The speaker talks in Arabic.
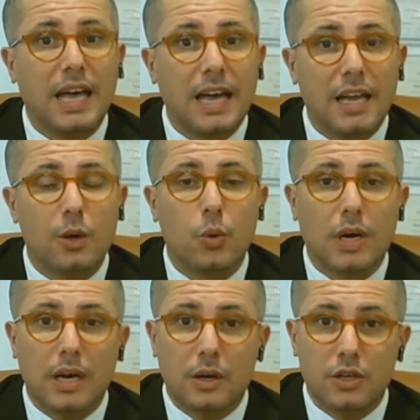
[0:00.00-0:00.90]

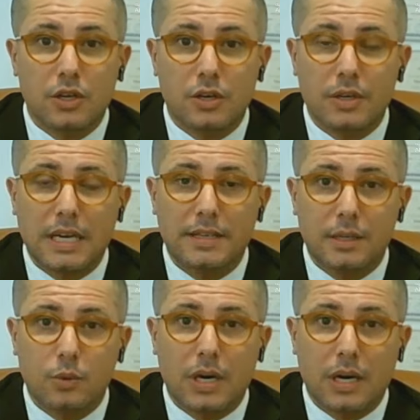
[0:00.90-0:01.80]
فعال آه،
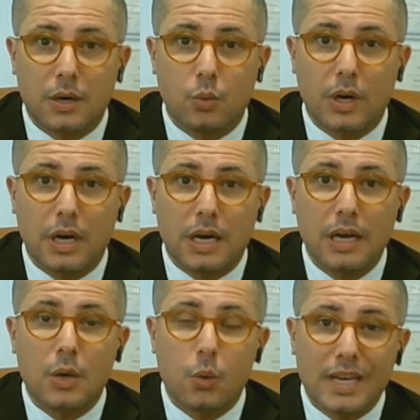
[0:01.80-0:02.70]
يعني و
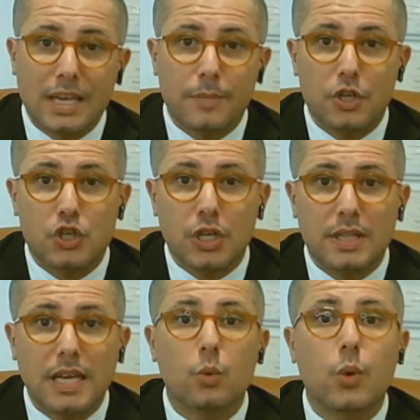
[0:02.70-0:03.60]
و وكبير
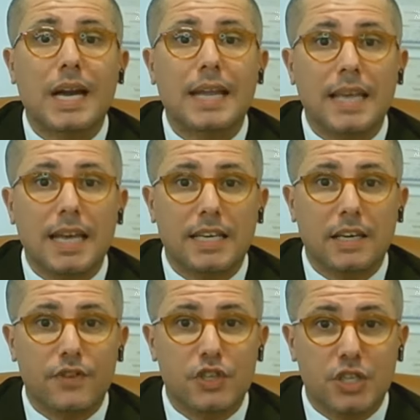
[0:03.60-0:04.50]
جدا
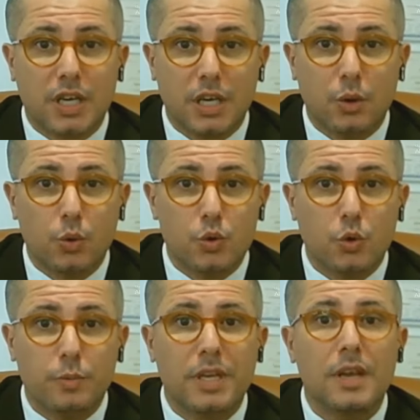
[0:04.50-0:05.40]
وكذلك في الشق
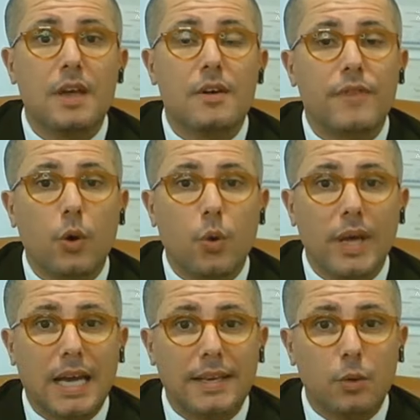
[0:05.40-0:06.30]
الهجومي
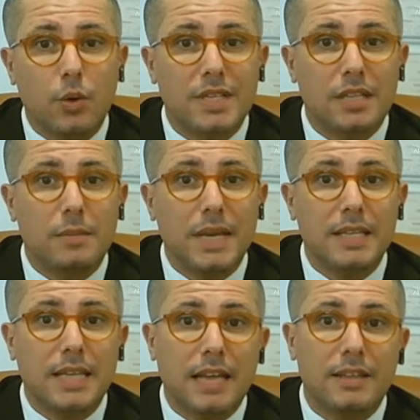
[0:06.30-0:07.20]
فهو يعني وسط
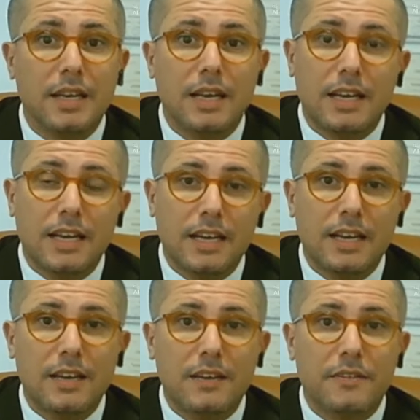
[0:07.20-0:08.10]
ميدان آه،
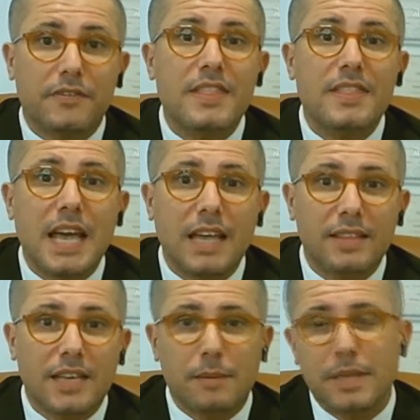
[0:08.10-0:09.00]
آه، آه،
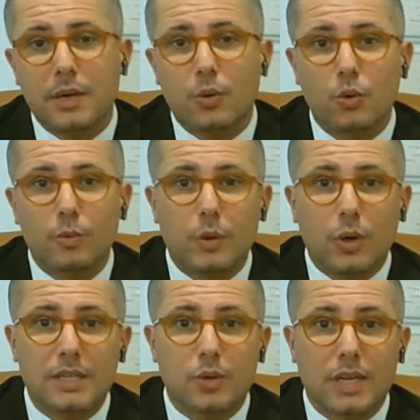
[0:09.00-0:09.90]
فنان كما نقول
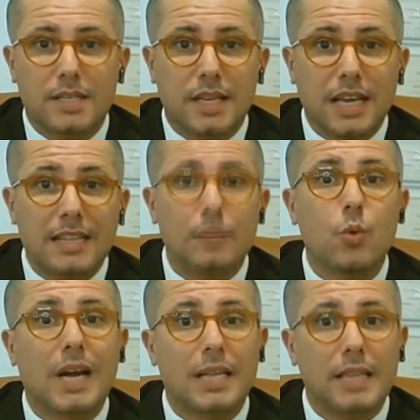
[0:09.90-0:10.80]
بلغه كره
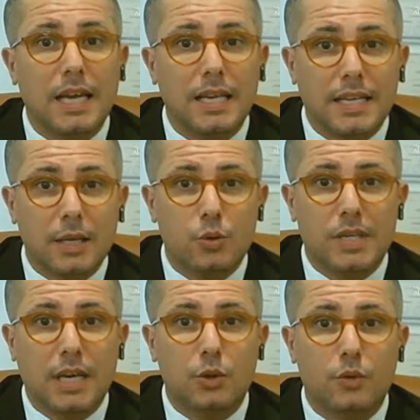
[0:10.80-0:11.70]
القدم وكذلك
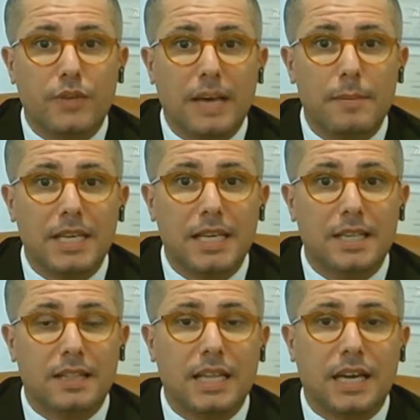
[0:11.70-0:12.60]
يساعد في عمليه